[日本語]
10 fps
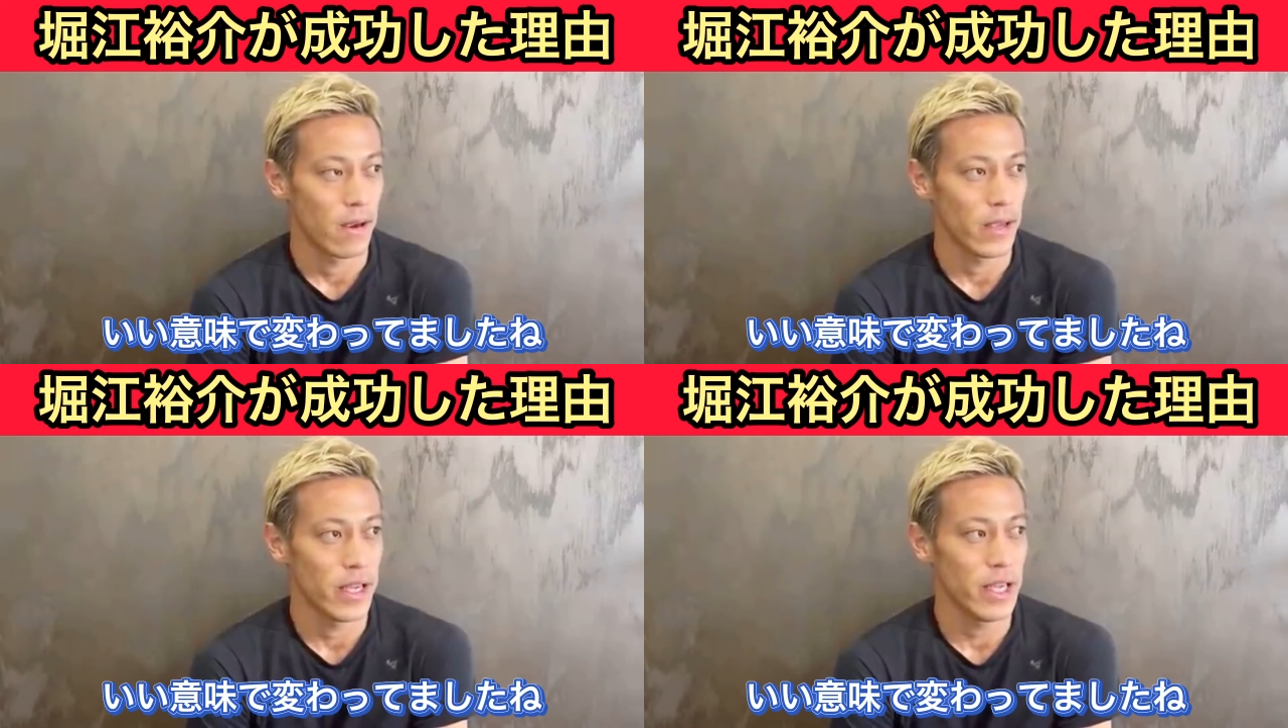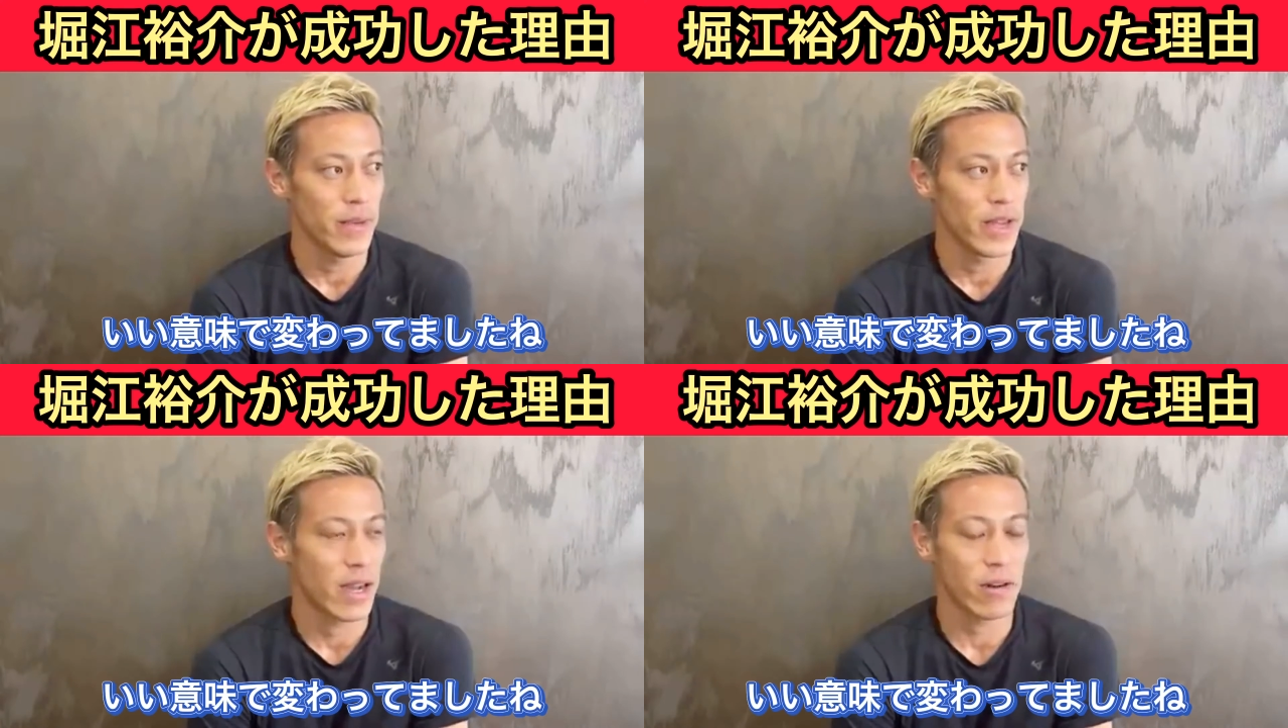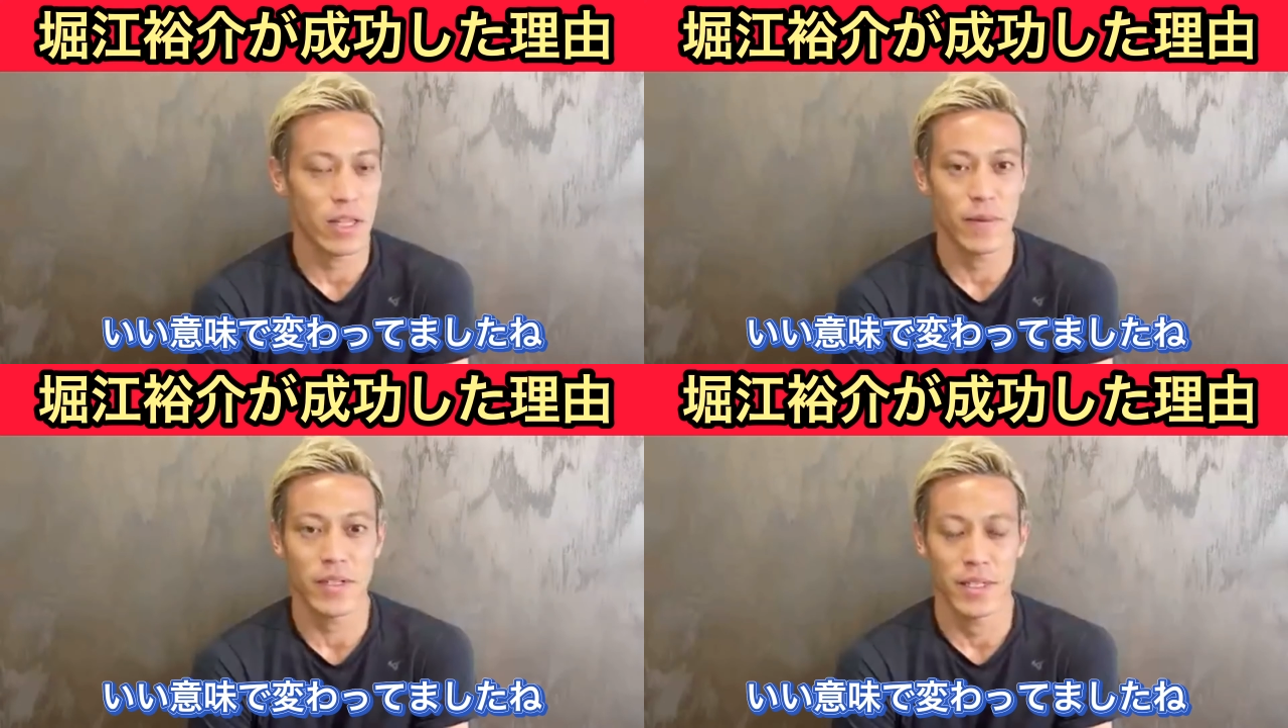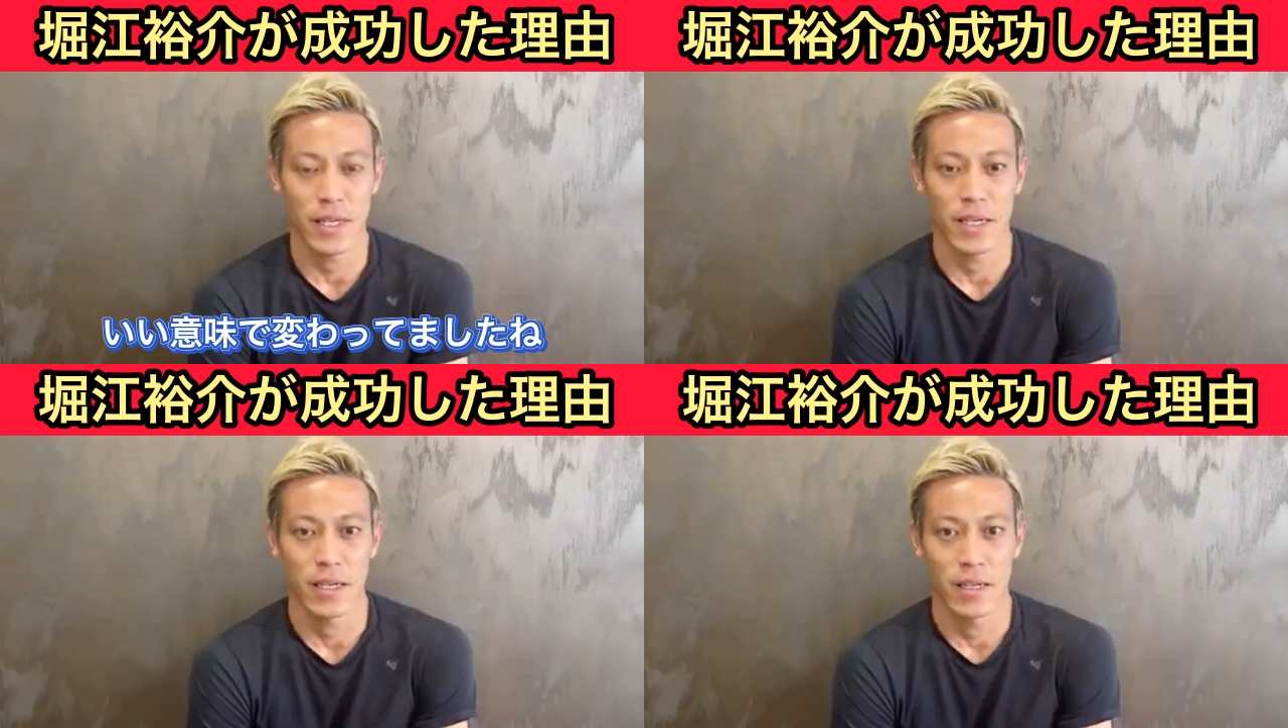いい意味で変わってました
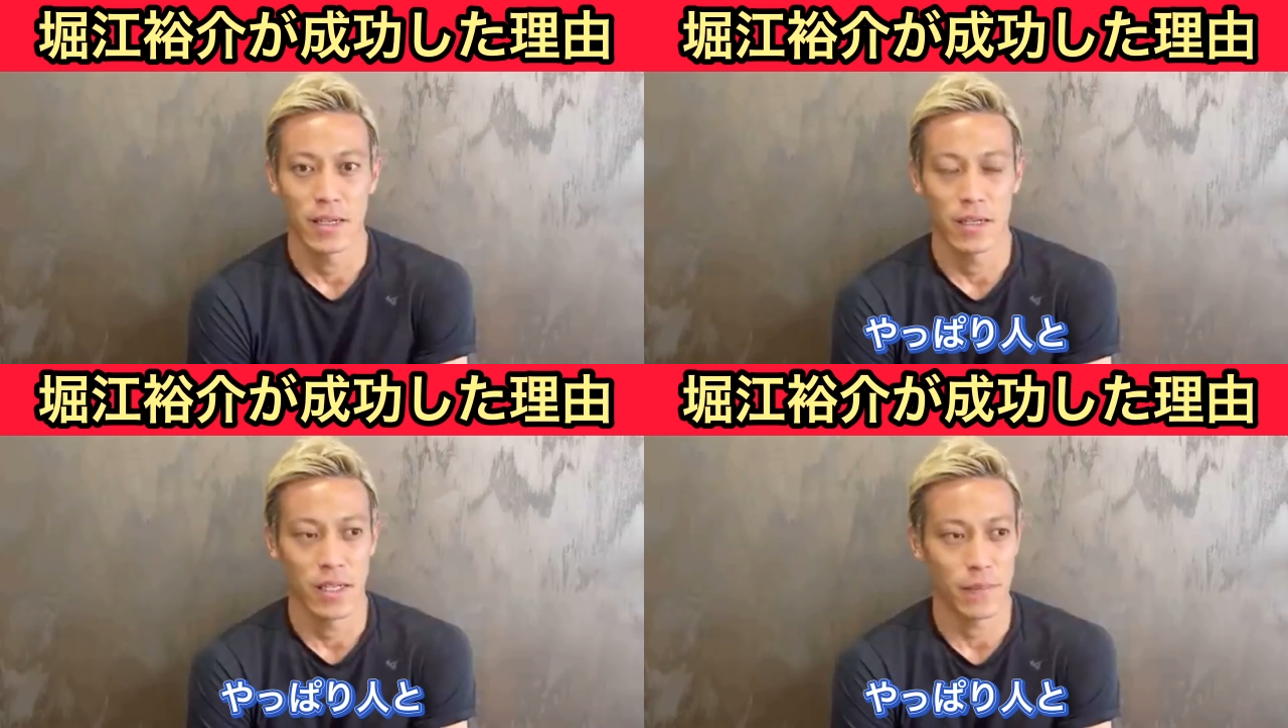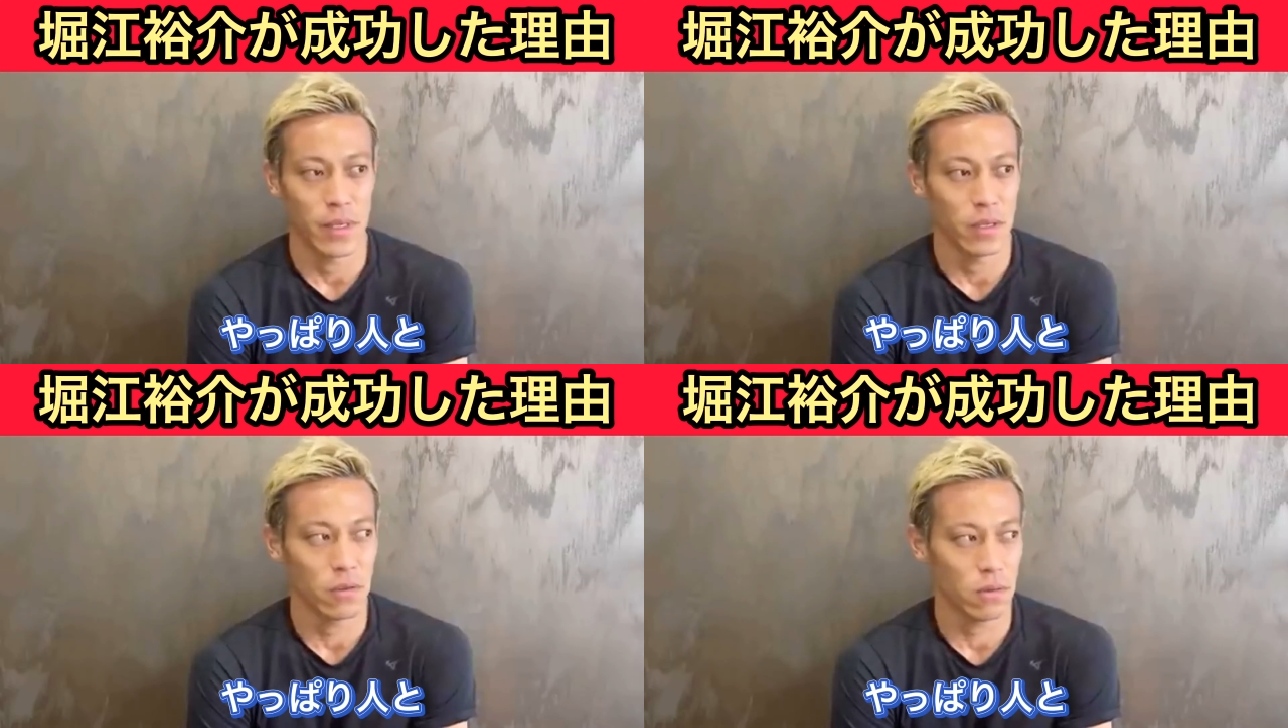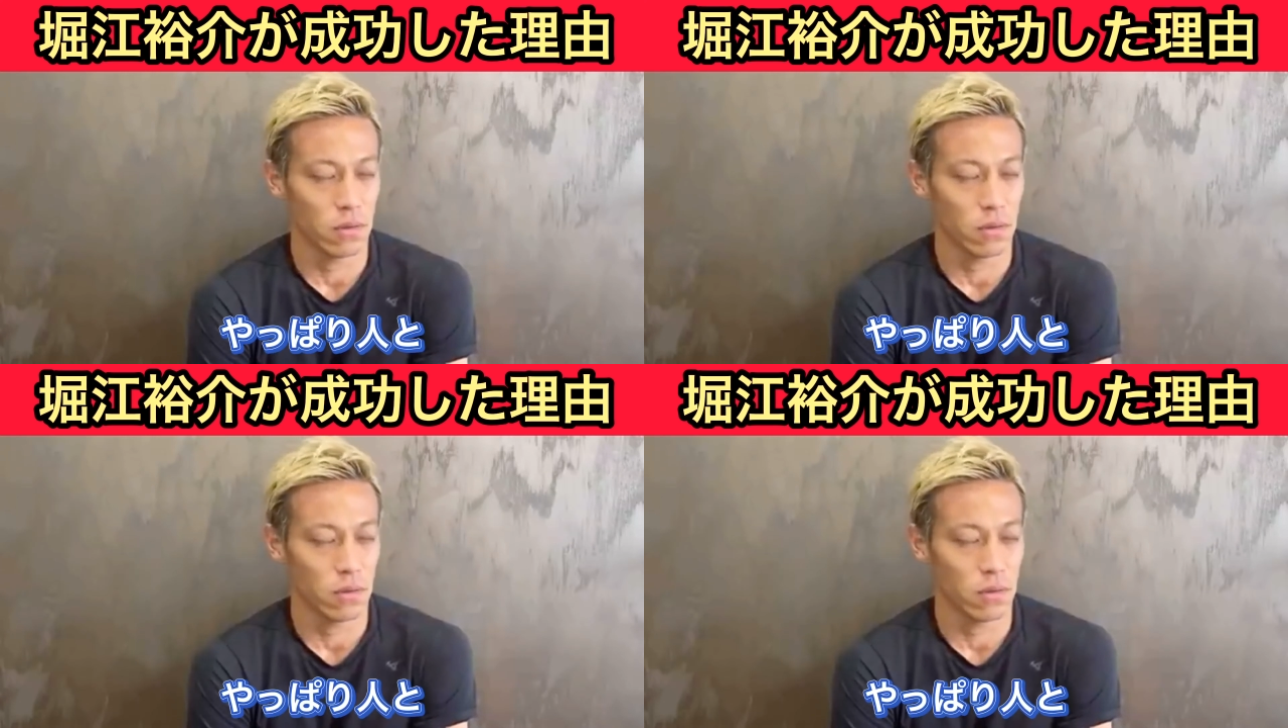ねやっぱり人